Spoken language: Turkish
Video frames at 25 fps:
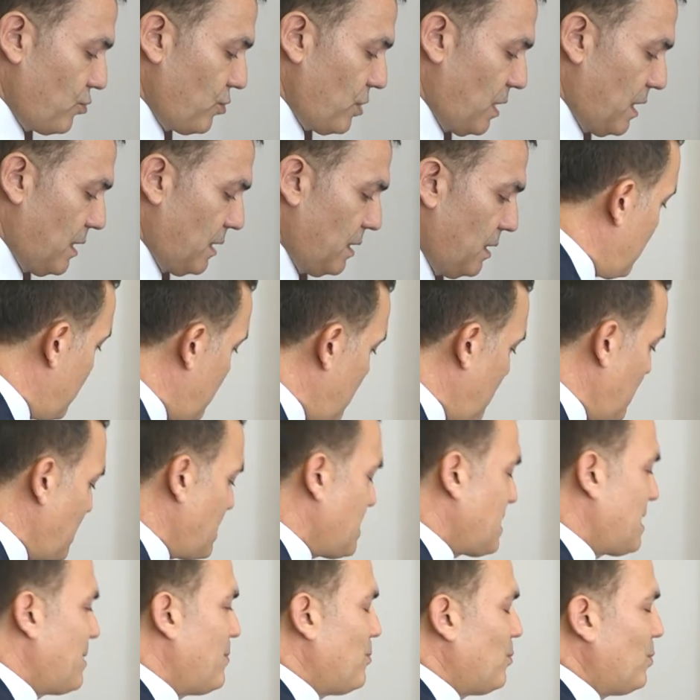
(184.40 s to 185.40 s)
duyan
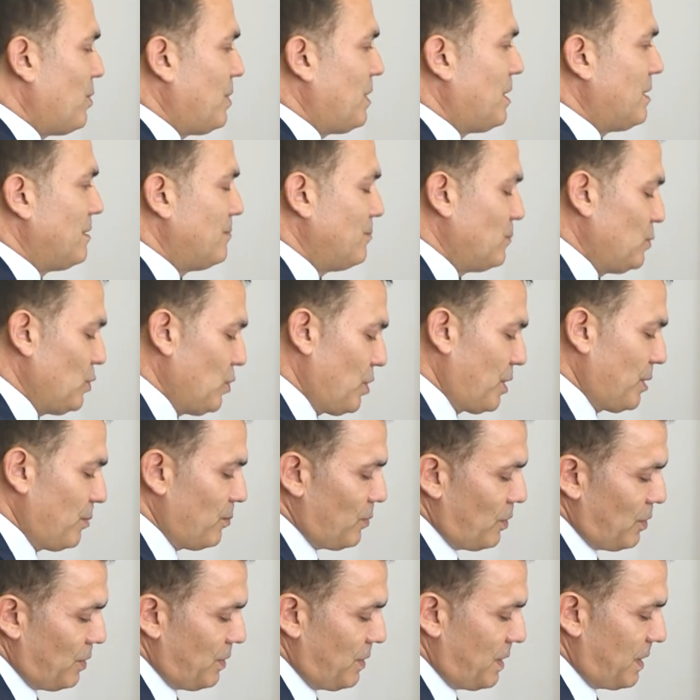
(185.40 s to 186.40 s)
deniz gibi olalım
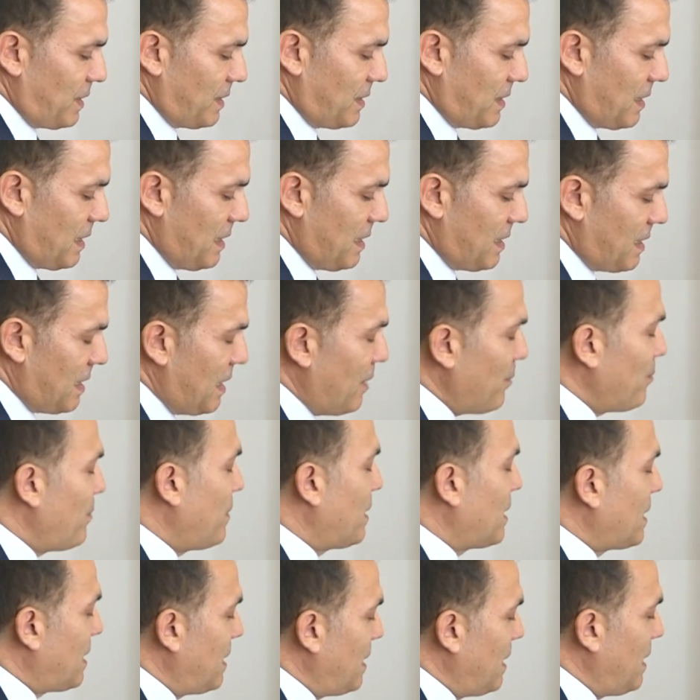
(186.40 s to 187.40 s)
diyorum. Onları da
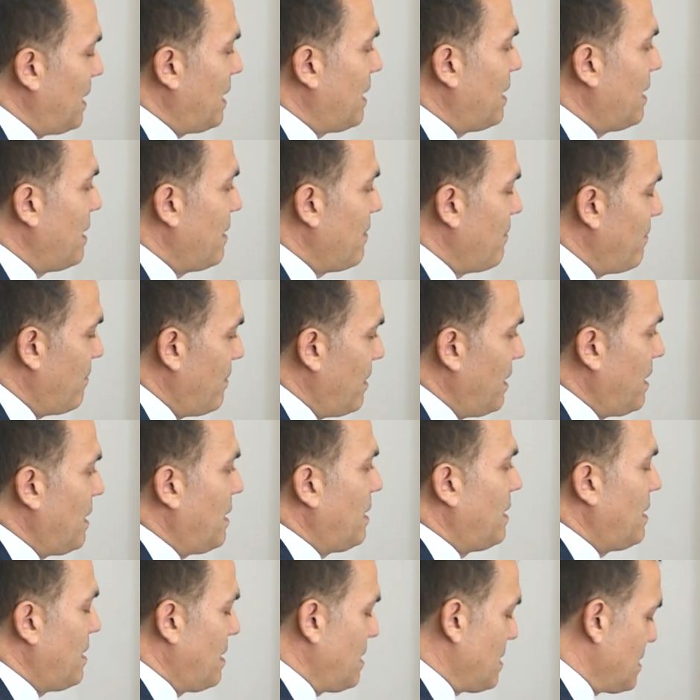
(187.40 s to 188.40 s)
rahmetle
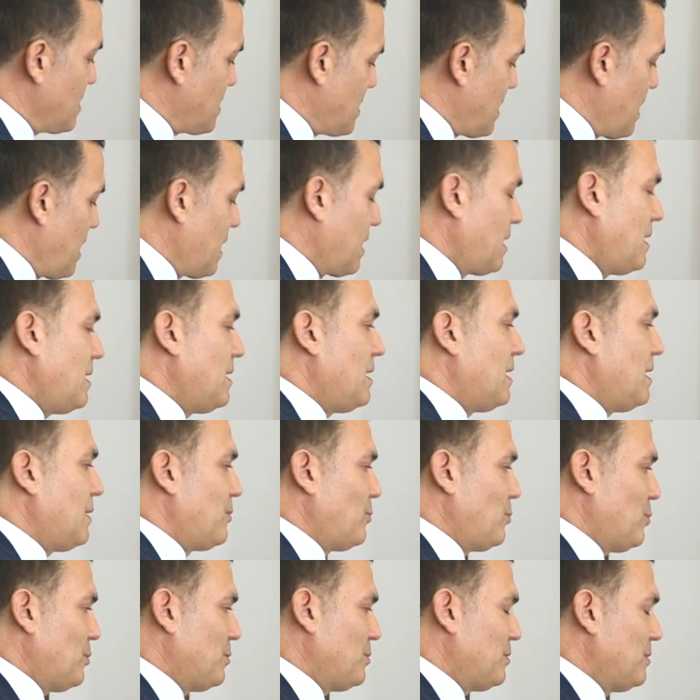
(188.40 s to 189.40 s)
ve saygıyla
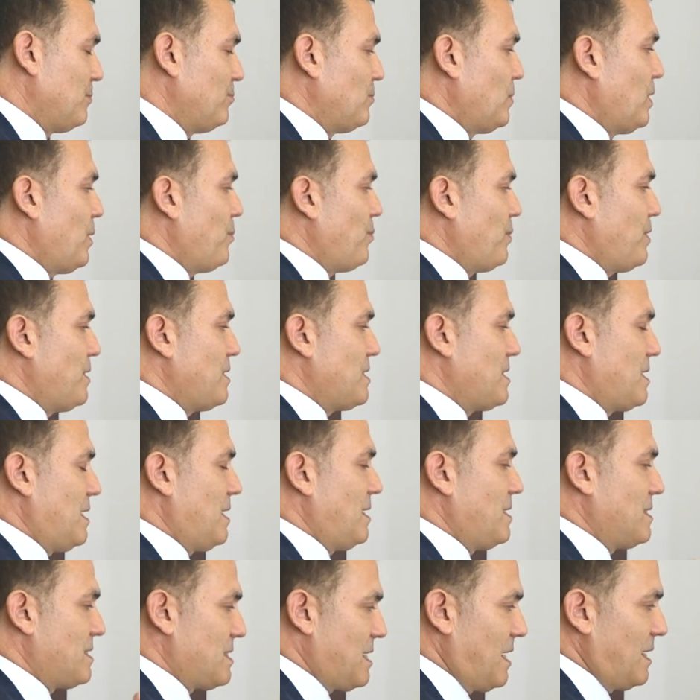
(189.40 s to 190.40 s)
anıyorum.
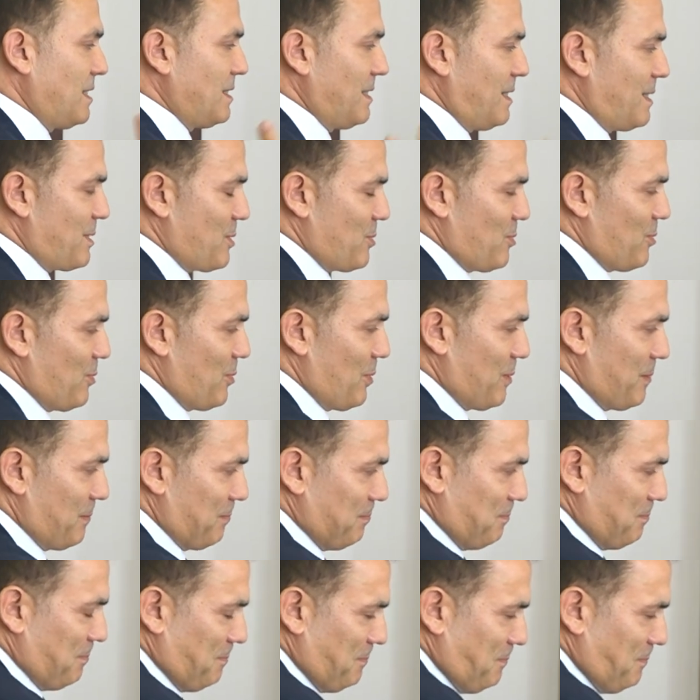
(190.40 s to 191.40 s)
Hepinize saygılar sunuyorum.